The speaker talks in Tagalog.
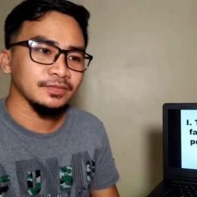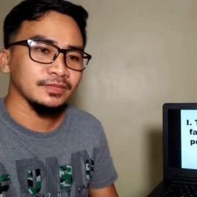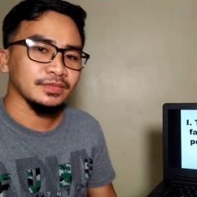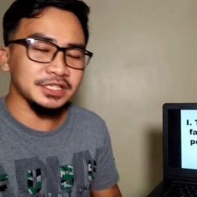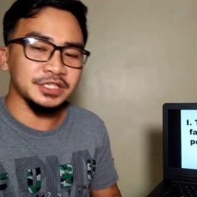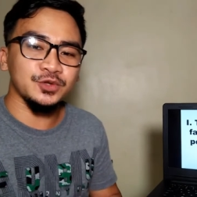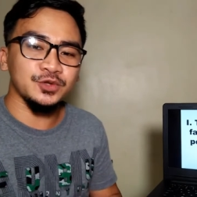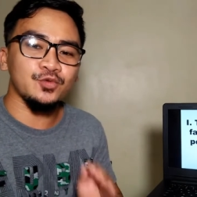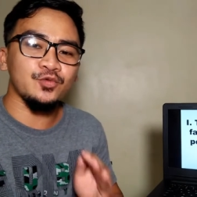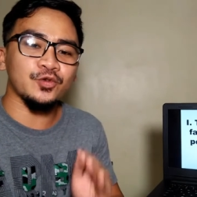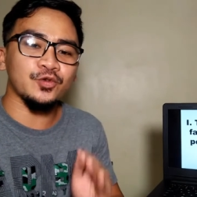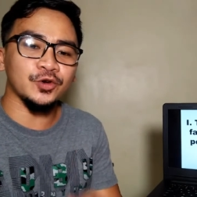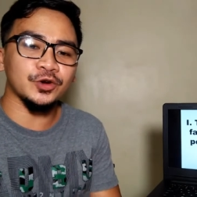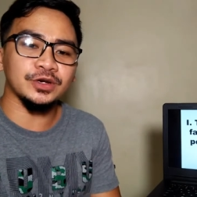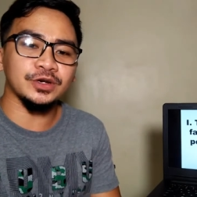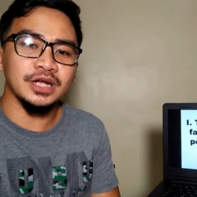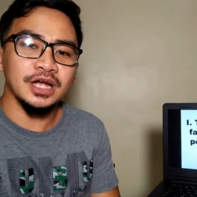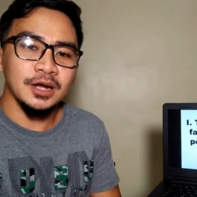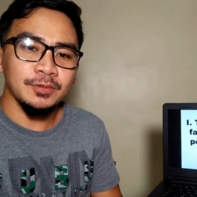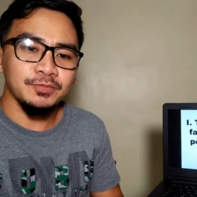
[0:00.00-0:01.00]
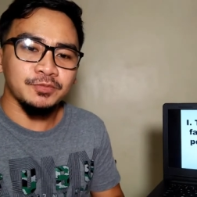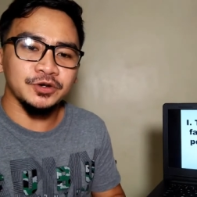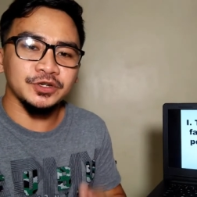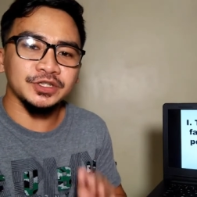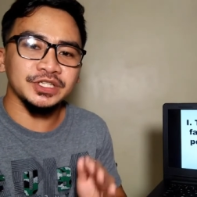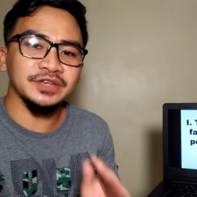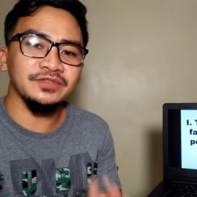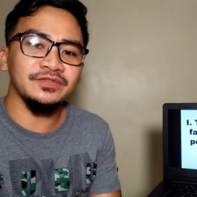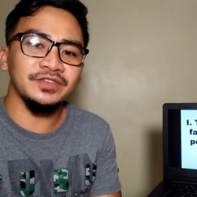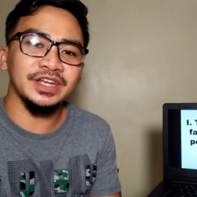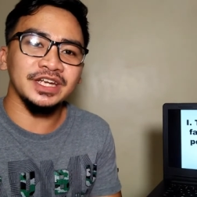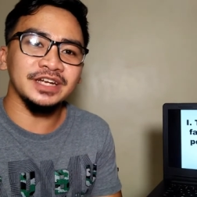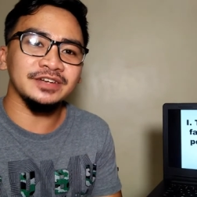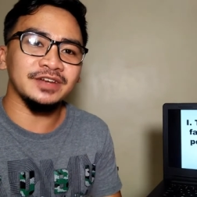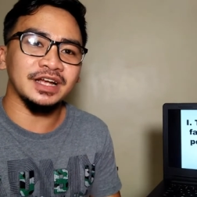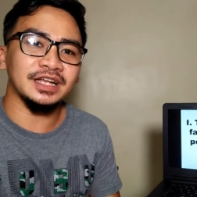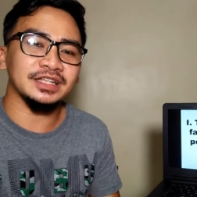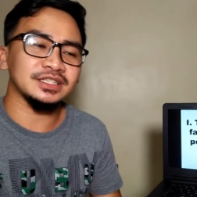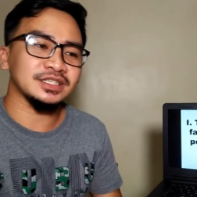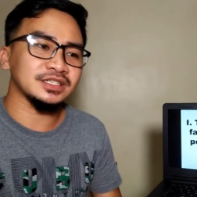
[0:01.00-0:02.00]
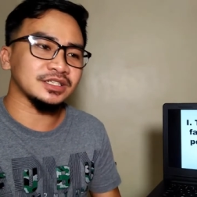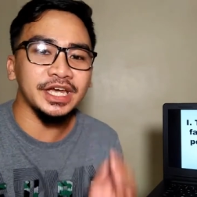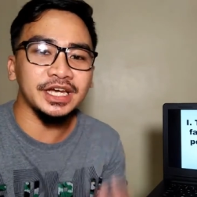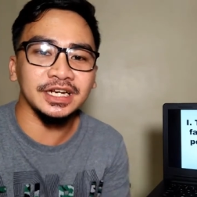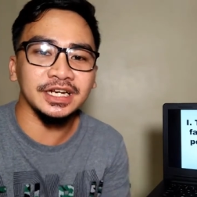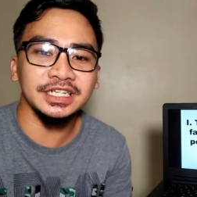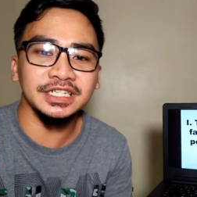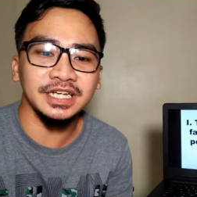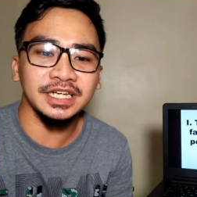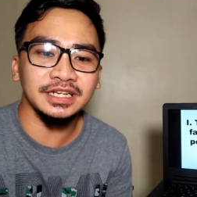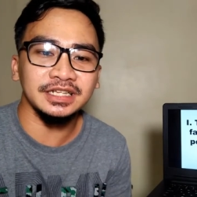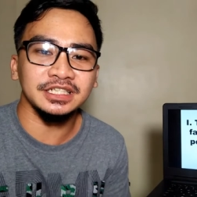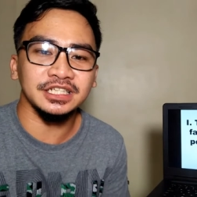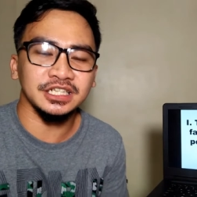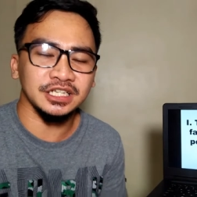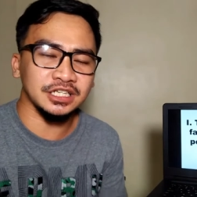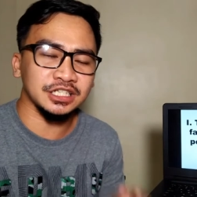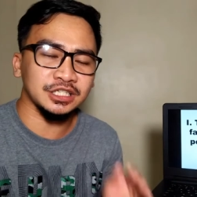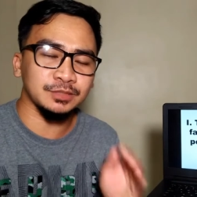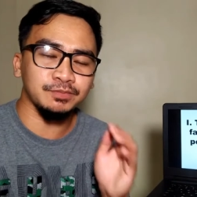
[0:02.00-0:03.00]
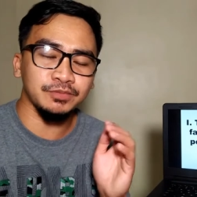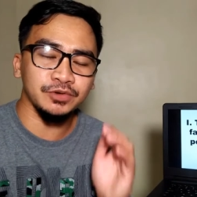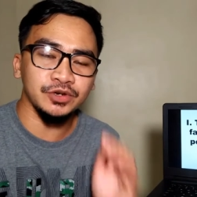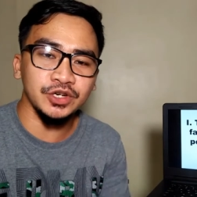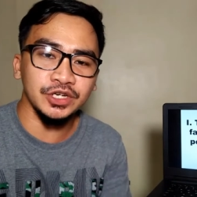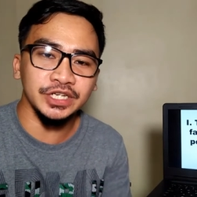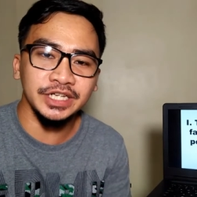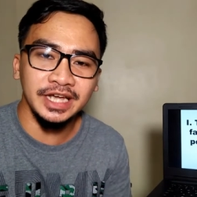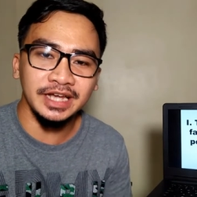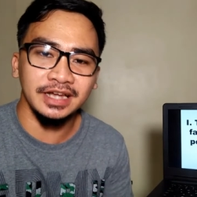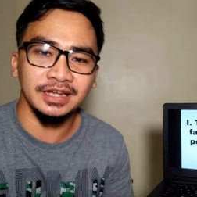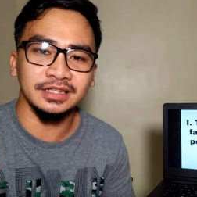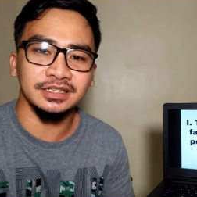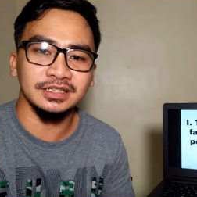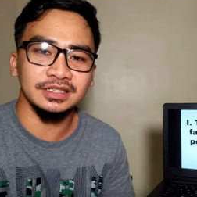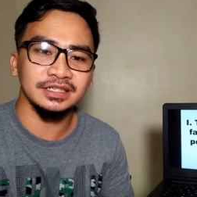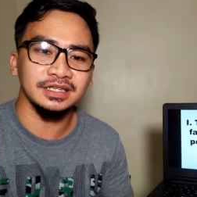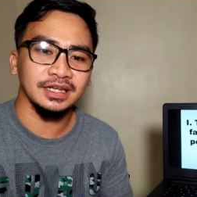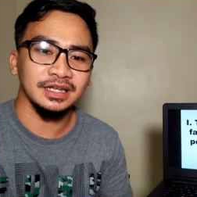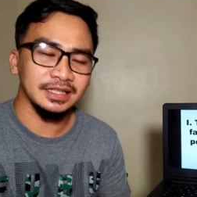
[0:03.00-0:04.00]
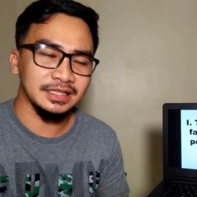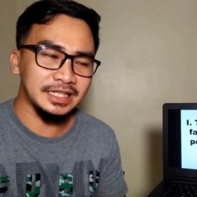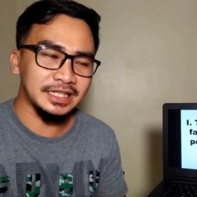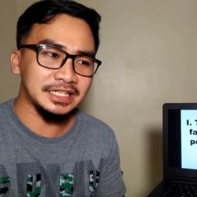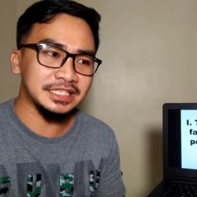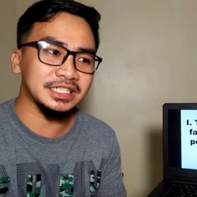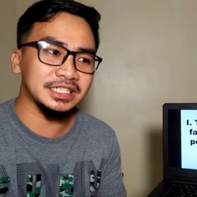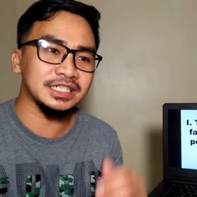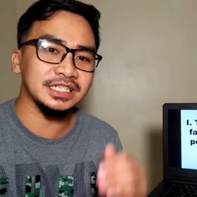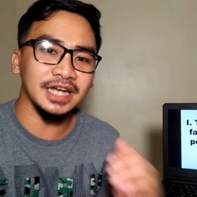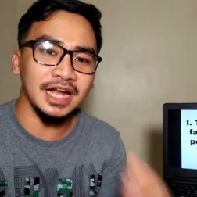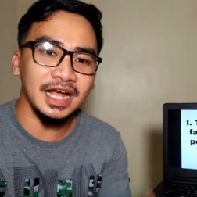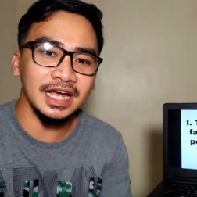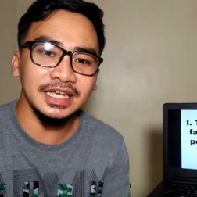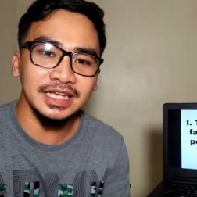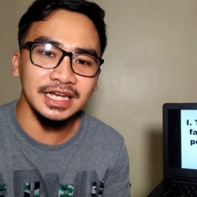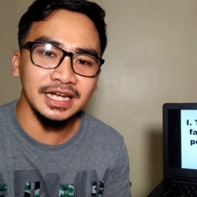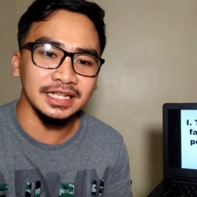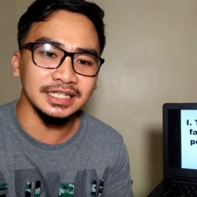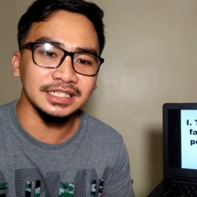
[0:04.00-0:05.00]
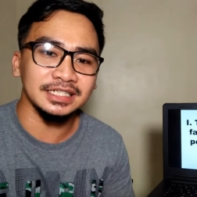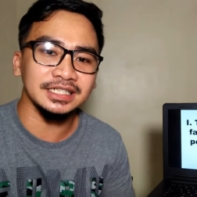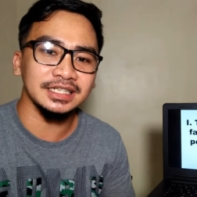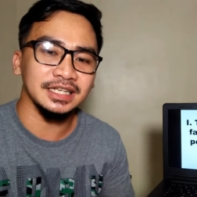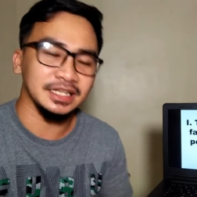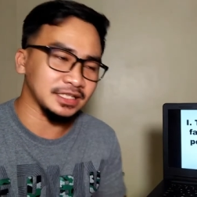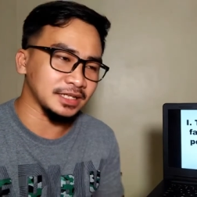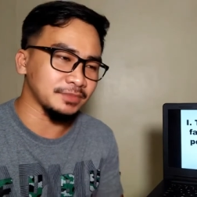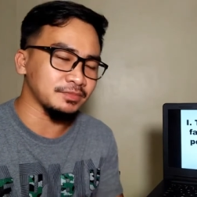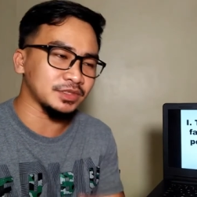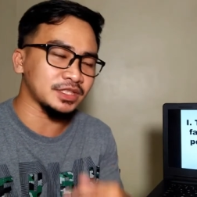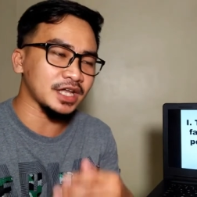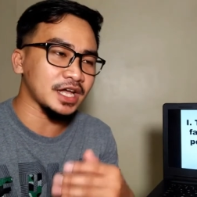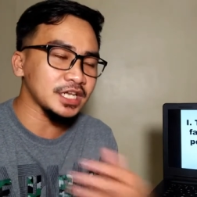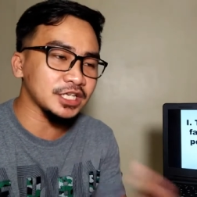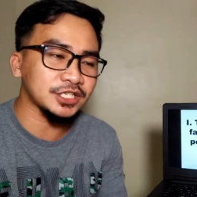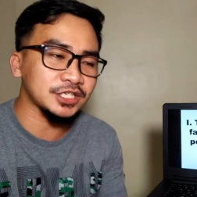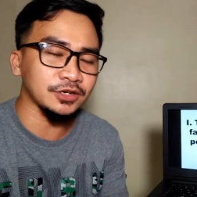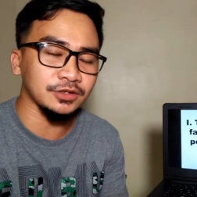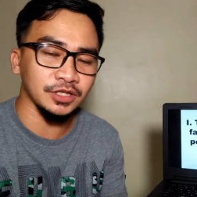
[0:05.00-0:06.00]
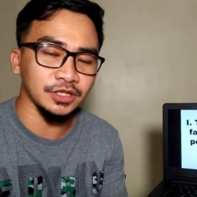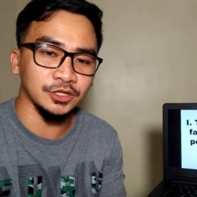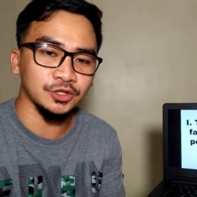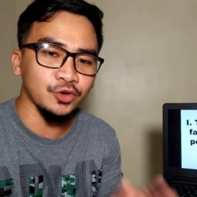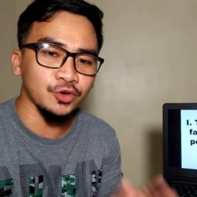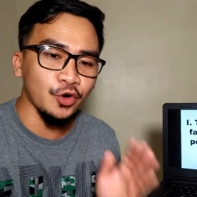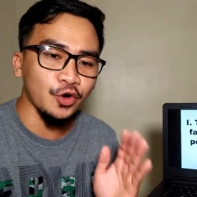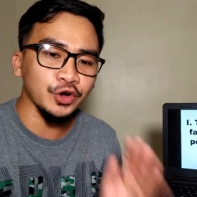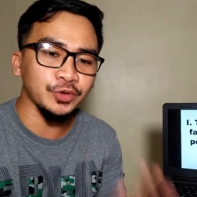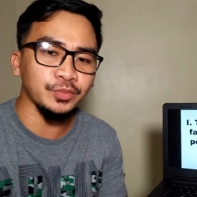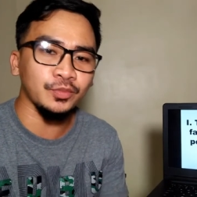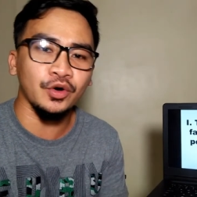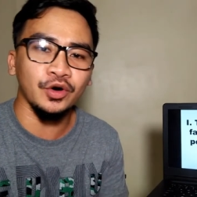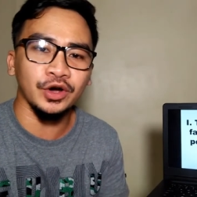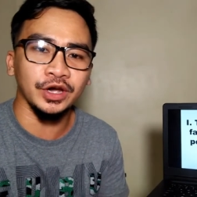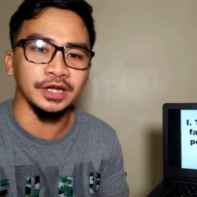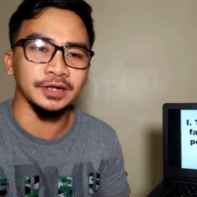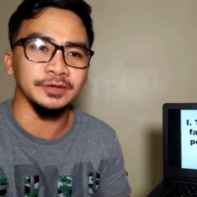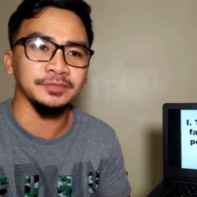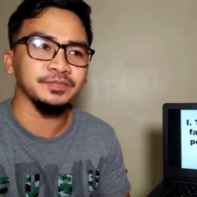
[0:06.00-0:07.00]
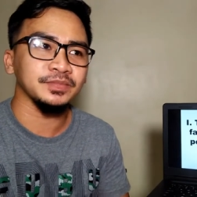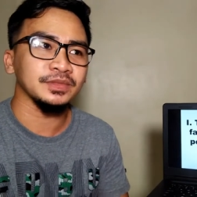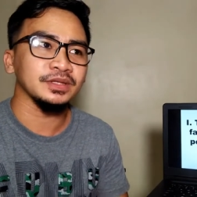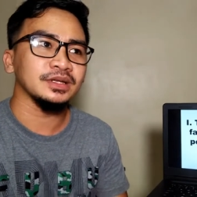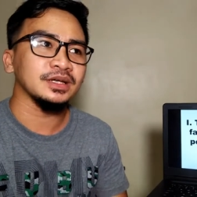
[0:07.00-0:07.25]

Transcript: that is the word perseverance we Christians experience these trials and temptation the turmoil